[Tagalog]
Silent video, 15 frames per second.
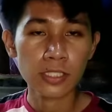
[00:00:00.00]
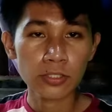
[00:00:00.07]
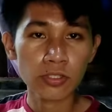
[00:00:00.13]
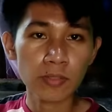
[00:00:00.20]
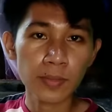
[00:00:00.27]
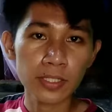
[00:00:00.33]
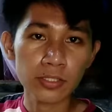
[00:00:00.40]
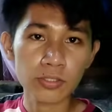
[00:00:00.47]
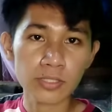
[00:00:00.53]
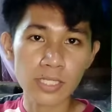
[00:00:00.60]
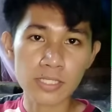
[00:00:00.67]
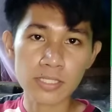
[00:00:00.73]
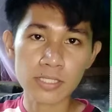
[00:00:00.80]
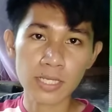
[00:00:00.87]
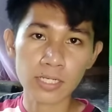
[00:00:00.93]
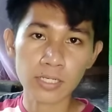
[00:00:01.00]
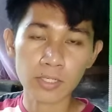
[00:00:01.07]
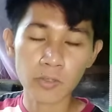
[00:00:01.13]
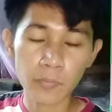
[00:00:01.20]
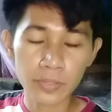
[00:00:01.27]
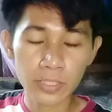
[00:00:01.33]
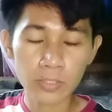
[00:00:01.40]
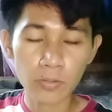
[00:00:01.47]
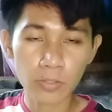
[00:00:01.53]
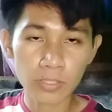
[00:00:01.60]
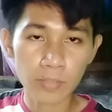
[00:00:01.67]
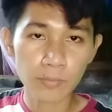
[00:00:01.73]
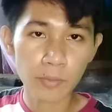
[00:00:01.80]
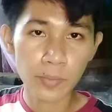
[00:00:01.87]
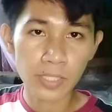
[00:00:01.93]
Ito naman yung tester. Recommended ko
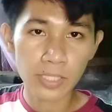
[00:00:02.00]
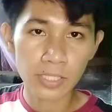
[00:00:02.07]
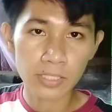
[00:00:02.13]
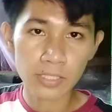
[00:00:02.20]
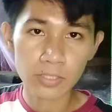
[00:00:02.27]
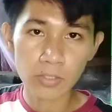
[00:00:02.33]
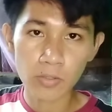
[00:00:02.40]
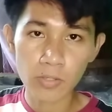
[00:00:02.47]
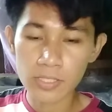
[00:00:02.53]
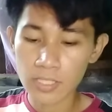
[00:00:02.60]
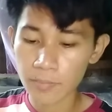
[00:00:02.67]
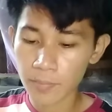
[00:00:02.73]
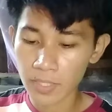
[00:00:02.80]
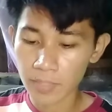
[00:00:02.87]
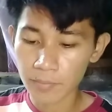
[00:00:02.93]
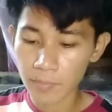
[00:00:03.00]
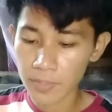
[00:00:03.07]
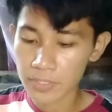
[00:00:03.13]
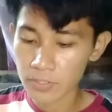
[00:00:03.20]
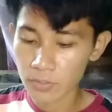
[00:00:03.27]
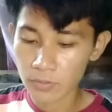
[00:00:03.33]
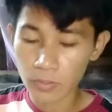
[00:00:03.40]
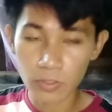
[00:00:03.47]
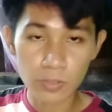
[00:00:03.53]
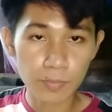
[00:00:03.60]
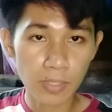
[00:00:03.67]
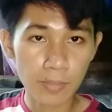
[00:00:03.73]
rin na bumili kayo nito kasi para ma-measure nyo,